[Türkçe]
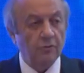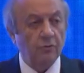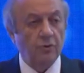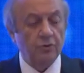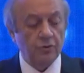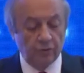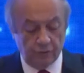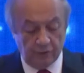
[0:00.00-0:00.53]

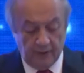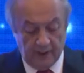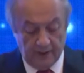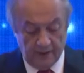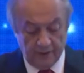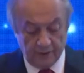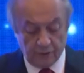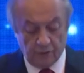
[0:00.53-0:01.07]
konjonktürel
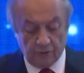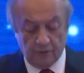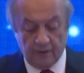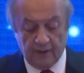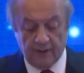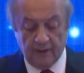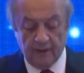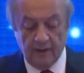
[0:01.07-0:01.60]

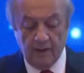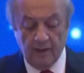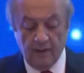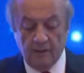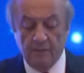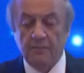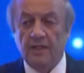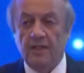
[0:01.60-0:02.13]
sorunların
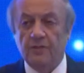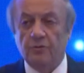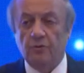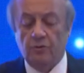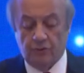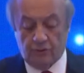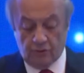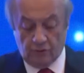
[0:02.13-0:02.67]
biraz
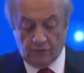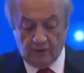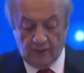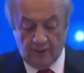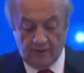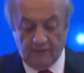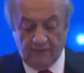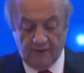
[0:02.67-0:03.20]
olsun
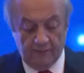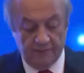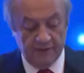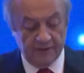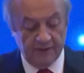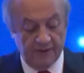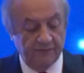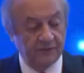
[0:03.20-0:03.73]

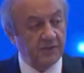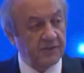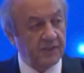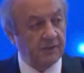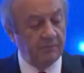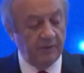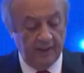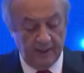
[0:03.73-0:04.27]
hafiflemesini
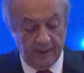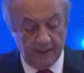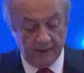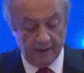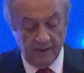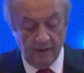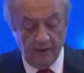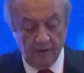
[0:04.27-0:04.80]
fırsat bilerek
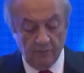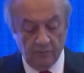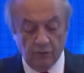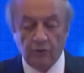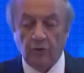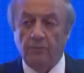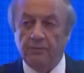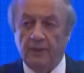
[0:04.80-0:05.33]
bu
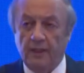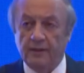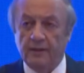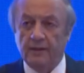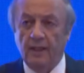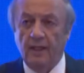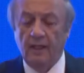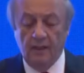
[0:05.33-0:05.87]

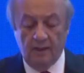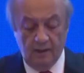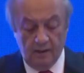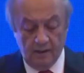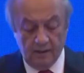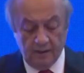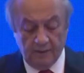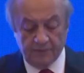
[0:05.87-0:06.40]
toplantıda
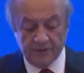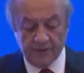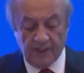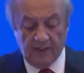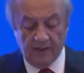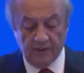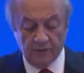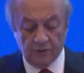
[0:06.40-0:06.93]

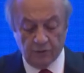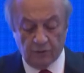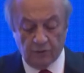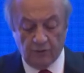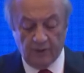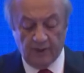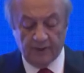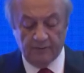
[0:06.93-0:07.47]
yapısal
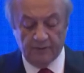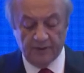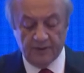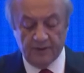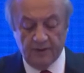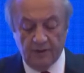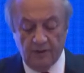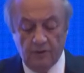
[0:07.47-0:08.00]

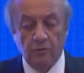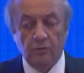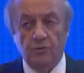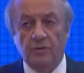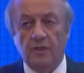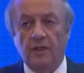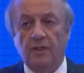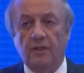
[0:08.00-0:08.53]
sorunlarımızın
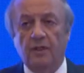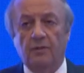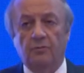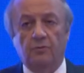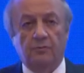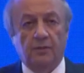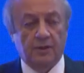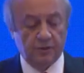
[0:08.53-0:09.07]
üzerinde
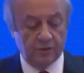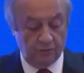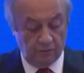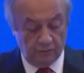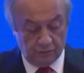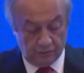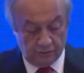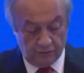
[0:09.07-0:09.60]
durmak
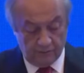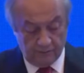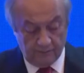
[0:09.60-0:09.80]
istiyoruz.